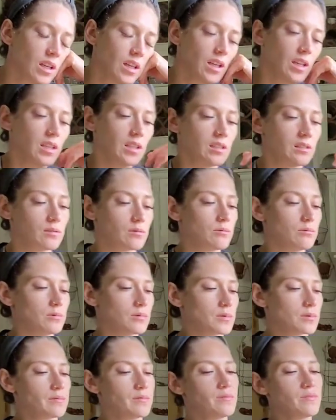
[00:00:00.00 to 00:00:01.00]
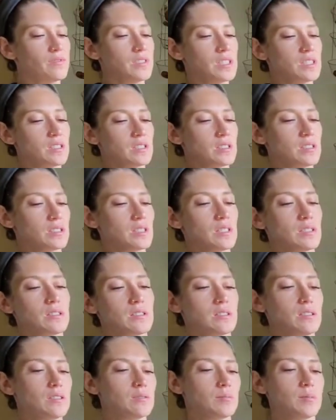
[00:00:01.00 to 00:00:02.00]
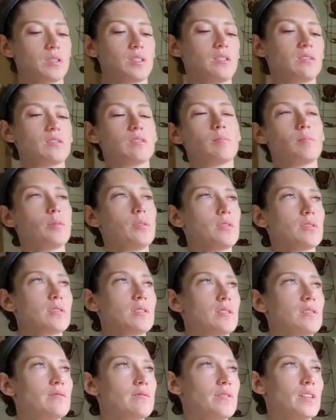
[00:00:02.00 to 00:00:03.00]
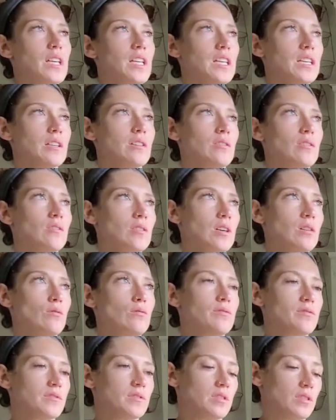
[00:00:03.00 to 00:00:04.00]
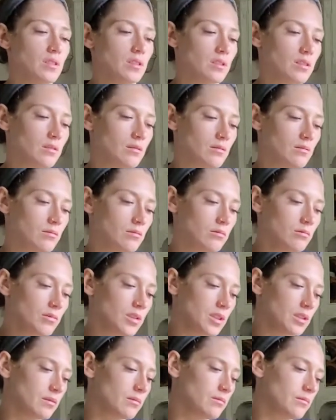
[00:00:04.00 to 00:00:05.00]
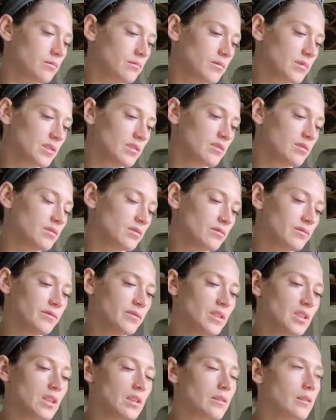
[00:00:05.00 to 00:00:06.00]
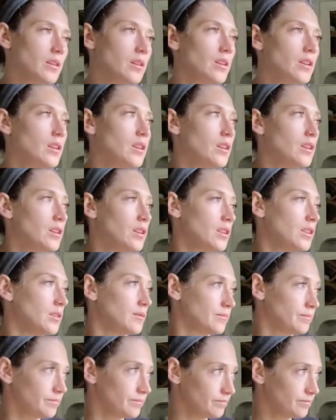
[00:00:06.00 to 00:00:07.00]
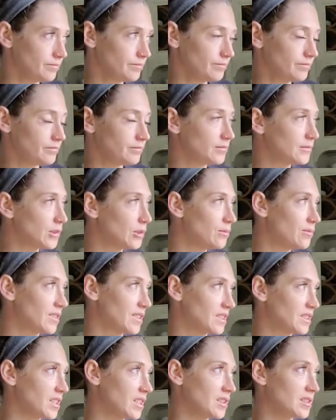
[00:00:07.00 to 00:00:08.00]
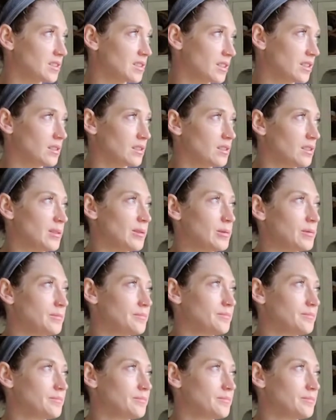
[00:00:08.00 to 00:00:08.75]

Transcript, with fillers: Also gut, was hat es hier mit dieser plötzlichen Veränderung auf sich? Hui, das sind zu viele. Um was geht es da genau?